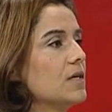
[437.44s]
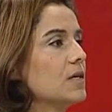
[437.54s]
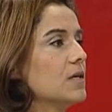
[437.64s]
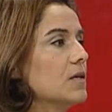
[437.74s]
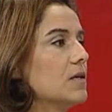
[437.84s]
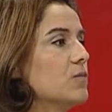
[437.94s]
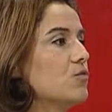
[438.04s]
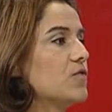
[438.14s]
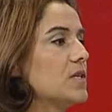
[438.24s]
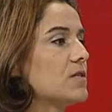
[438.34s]
e, bu
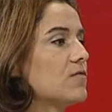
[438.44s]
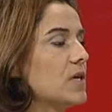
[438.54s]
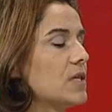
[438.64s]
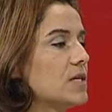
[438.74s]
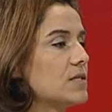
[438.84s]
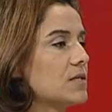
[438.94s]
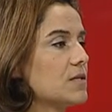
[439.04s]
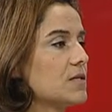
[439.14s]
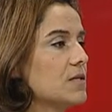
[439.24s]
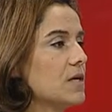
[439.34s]
festivaller
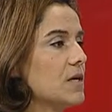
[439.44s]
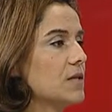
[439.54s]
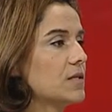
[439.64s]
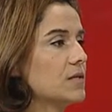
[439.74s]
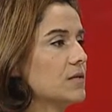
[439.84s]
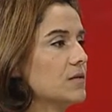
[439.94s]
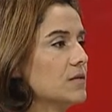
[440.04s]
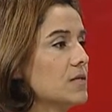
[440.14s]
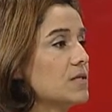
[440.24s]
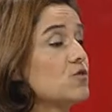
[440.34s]
sırasında halkın
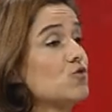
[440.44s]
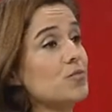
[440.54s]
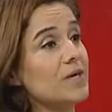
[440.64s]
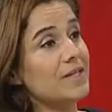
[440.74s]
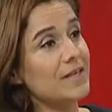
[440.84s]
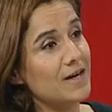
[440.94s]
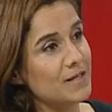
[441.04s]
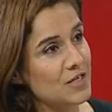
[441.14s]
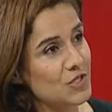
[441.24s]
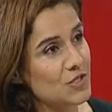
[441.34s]
nasıl şüpheyle
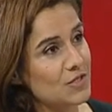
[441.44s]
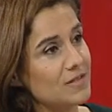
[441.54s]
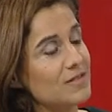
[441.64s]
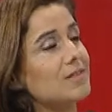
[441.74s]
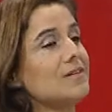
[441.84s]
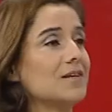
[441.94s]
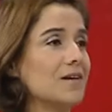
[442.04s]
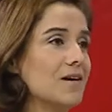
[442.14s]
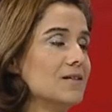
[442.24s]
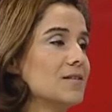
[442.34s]
yaklaştığını
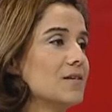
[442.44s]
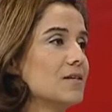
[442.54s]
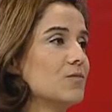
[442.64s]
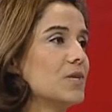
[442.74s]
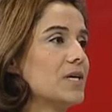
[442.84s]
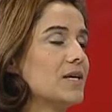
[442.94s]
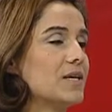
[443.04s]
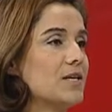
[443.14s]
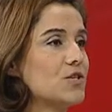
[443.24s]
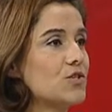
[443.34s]
anlatarak bayağı
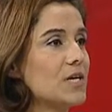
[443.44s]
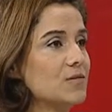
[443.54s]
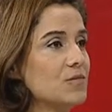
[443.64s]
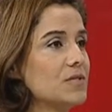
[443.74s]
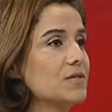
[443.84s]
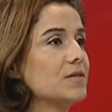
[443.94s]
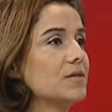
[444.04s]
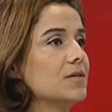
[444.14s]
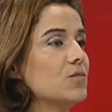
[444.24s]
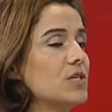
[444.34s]
eleştirel bir
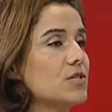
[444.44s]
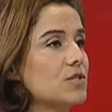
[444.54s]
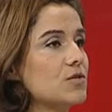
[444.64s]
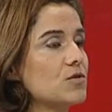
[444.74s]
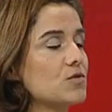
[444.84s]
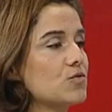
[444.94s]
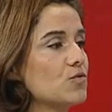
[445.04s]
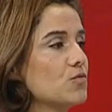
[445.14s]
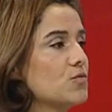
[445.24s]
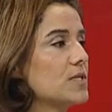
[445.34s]
e, bakış açısı
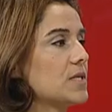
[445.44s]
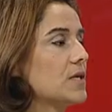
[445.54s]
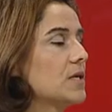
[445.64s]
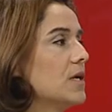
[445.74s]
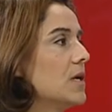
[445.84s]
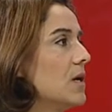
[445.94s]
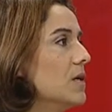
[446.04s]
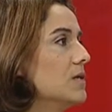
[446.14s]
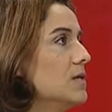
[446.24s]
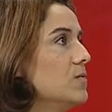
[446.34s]
sundu bize.
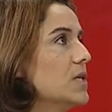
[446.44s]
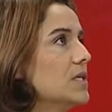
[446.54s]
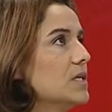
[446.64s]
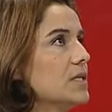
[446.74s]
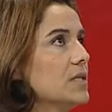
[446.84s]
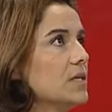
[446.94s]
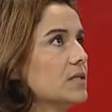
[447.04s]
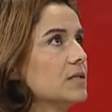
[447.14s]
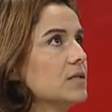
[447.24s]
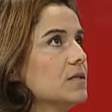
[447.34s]
Anladığım kadarıyla
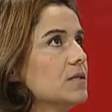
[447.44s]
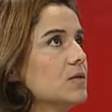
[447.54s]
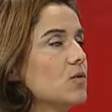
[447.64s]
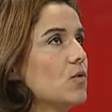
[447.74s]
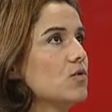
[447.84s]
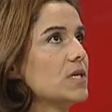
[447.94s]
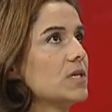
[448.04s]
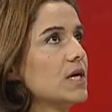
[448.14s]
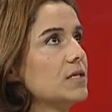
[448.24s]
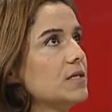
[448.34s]
e,
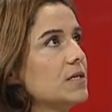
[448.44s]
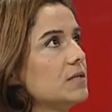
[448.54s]
oralarda